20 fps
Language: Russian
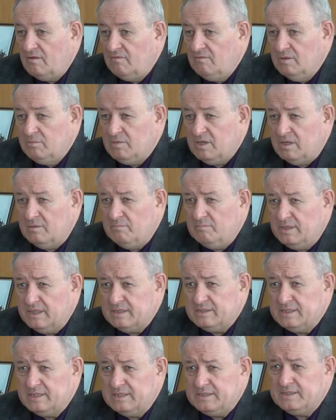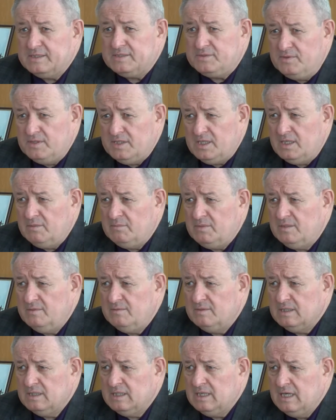Выборы признаны действительными.
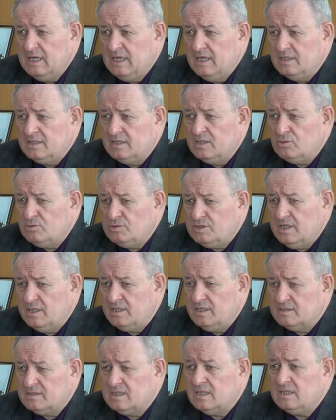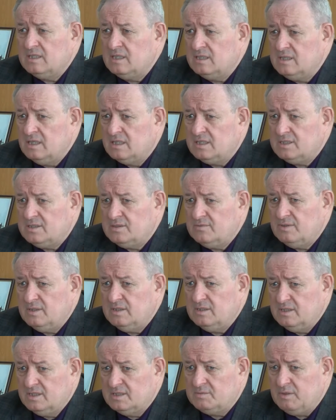Нарушений законодательства,
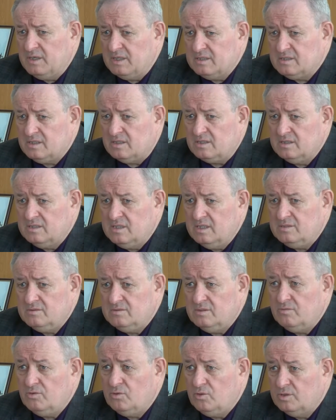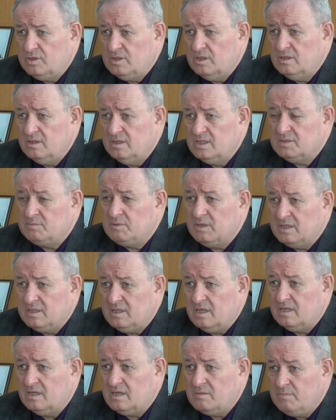избирать законодательства в ходе
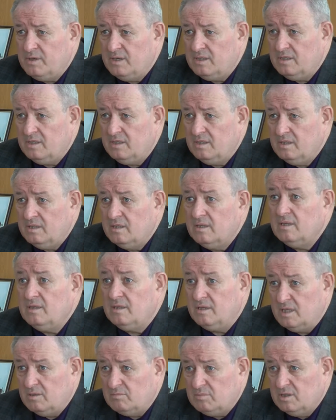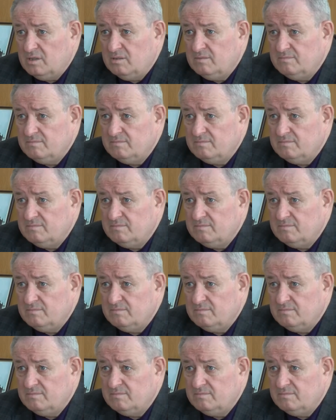избирательной кампании не было.